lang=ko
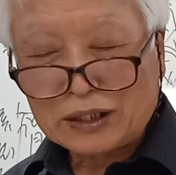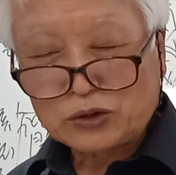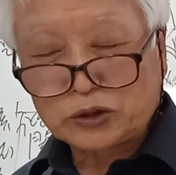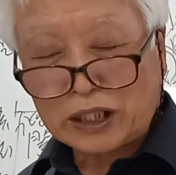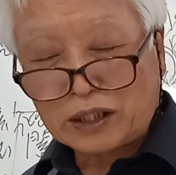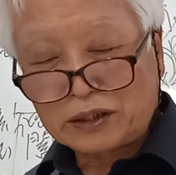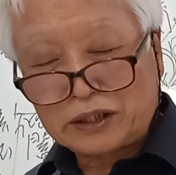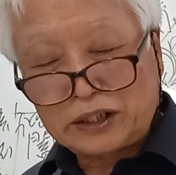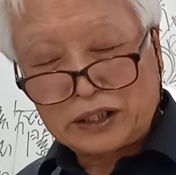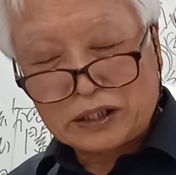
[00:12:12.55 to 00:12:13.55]

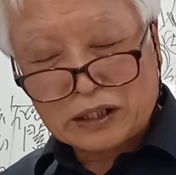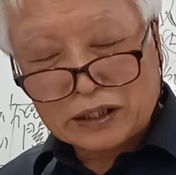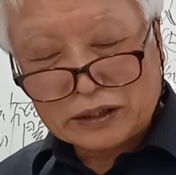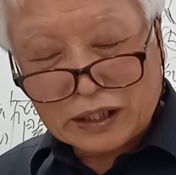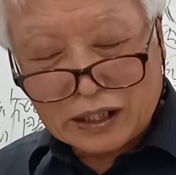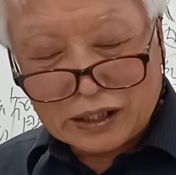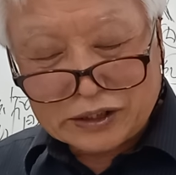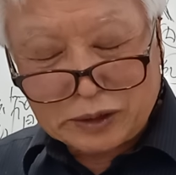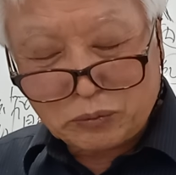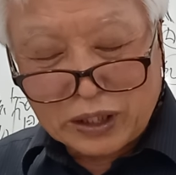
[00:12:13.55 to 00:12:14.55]
추자는 이걸 갖다가
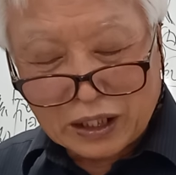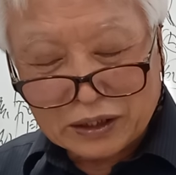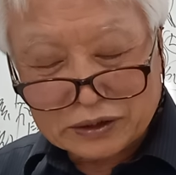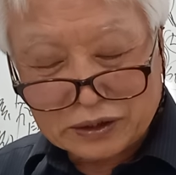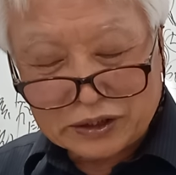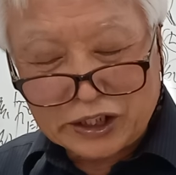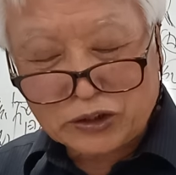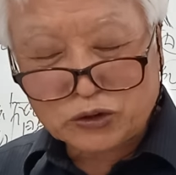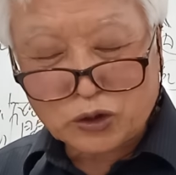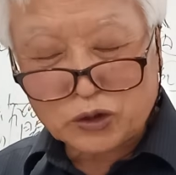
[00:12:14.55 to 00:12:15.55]
신물이란 것은
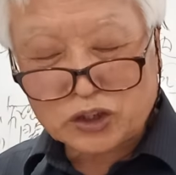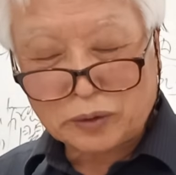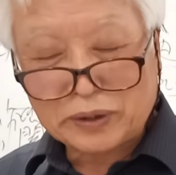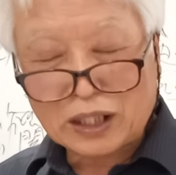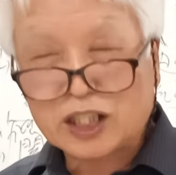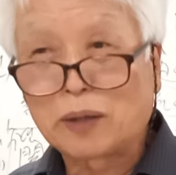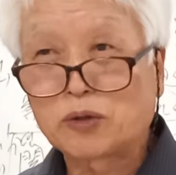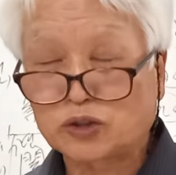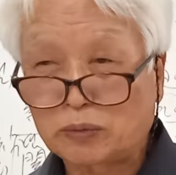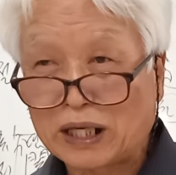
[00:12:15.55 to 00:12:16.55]
시초점이나
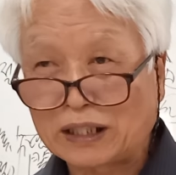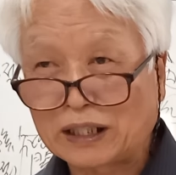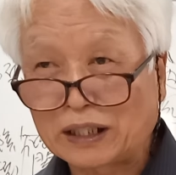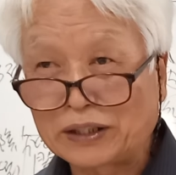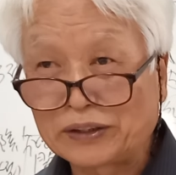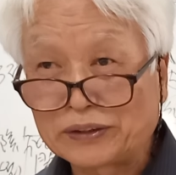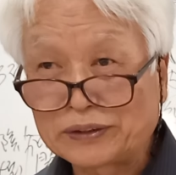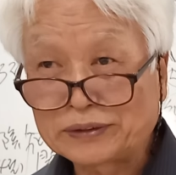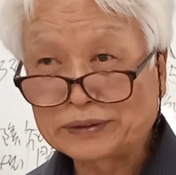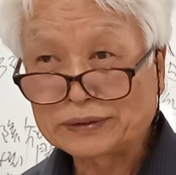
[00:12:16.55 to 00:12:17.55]
거북절 말한다는 거예요.